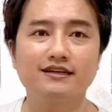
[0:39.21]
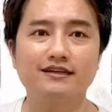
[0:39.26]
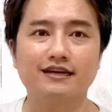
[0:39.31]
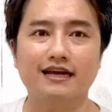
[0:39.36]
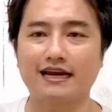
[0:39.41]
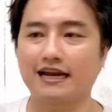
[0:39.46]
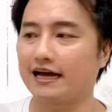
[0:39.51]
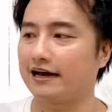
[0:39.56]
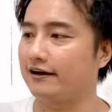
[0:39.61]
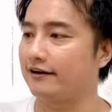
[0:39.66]

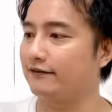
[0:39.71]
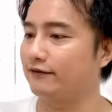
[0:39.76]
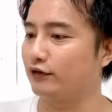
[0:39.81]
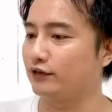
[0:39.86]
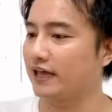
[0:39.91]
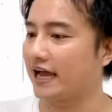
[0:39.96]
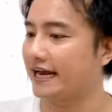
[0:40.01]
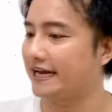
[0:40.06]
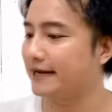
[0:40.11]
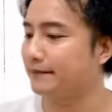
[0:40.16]
Đây là vỏ
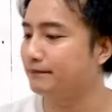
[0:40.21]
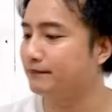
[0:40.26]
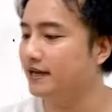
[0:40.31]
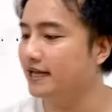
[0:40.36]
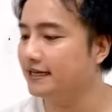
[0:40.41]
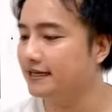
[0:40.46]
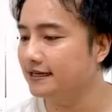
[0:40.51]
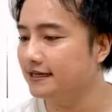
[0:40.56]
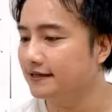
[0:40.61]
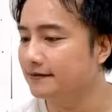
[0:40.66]
chai năm
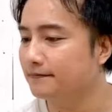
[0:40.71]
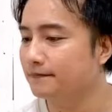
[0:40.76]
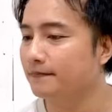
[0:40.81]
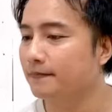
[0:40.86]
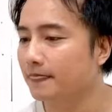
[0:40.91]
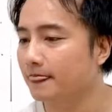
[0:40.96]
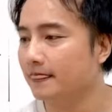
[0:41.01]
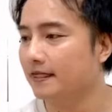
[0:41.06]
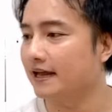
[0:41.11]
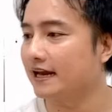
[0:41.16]
lít
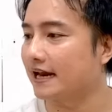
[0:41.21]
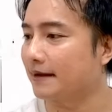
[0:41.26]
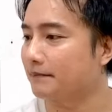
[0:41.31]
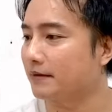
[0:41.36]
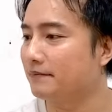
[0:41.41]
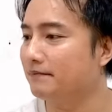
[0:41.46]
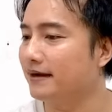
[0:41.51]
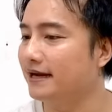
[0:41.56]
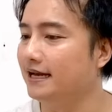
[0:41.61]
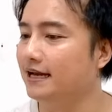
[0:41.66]
để làm
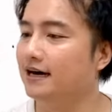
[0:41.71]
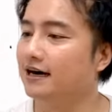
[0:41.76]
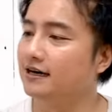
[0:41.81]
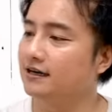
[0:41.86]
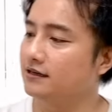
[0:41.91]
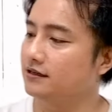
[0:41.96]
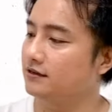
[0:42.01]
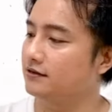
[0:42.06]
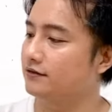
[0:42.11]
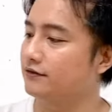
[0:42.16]
đám mây
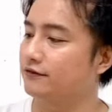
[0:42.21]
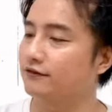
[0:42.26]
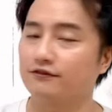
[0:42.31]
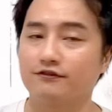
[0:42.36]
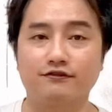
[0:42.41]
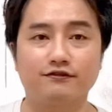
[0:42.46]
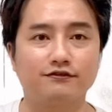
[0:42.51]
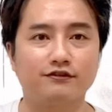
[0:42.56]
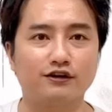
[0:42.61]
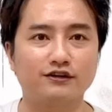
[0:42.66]
lớn,
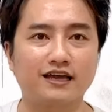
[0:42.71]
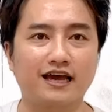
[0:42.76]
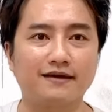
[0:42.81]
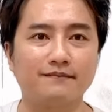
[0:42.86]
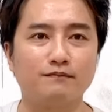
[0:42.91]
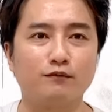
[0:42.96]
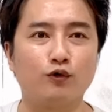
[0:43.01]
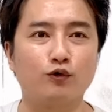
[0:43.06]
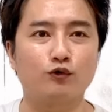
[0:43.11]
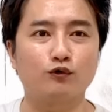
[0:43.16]
vỏ chai
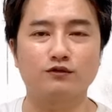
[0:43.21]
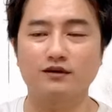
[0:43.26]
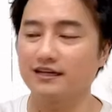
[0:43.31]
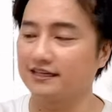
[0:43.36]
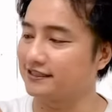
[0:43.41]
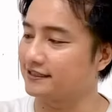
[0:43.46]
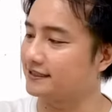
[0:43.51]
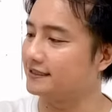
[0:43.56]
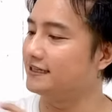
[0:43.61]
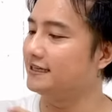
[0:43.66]
một lít
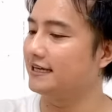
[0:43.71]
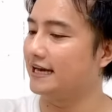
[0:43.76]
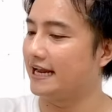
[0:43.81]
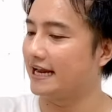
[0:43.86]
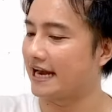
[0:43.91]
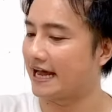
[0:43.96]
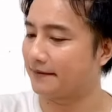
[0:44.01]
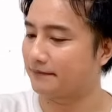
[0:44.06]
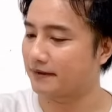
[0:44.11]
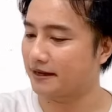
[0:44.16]
rưỡi để
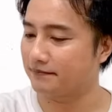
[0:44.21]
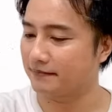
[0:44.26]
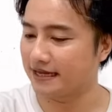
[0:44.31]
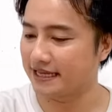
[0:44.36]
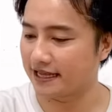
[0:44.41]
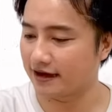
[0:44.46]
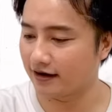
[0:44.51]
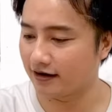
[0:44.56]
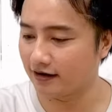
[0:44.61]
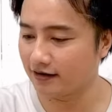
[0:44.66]
làm đám mây
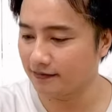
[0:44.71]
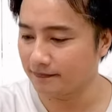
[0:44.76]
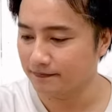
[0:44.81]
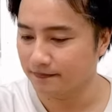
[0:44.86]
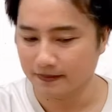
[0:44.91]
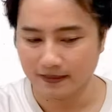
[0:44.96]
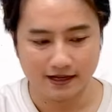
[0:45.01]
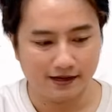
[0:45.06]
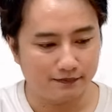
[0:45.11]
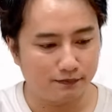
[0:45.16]
nhỏ.
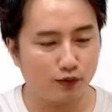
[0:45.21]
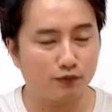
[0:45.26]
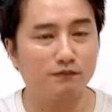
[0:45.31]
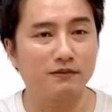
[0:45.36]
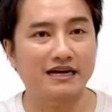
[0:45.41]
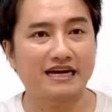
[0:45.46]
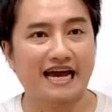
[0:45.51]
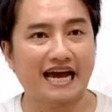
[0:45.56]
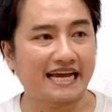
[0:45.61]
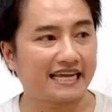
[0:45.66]
Một
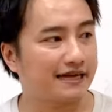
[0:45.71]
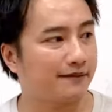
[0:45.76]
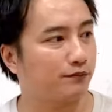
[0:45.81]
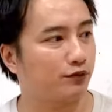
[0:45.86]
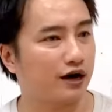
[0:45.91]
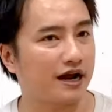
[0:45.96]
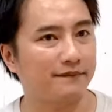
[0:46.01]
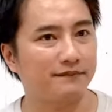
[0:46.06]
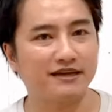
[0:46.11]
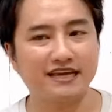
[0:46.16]
bịch hai trăm
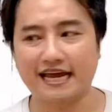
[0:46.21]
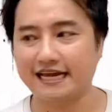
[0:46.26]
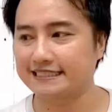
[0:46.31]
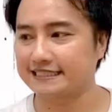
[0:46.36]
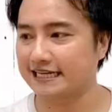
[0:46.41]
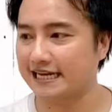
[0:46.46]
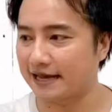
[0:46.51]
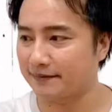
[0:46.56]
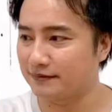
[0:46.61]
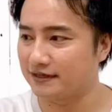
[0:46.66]
gờ-ram như vậy
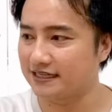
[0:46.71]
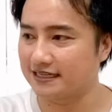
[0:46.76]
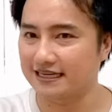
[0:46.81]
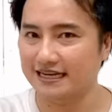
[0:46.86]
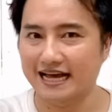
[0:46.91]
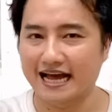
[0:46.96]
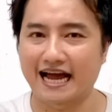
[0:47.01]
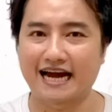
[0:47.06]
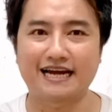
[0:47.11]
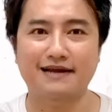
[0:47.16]
sẽ làm được
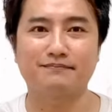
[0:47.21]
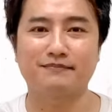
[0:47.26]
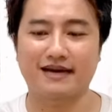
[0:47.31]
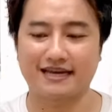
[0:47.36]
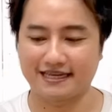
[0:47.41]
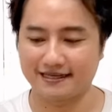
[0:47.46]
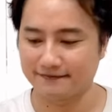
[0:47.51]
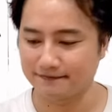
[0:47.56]
hai đám mây.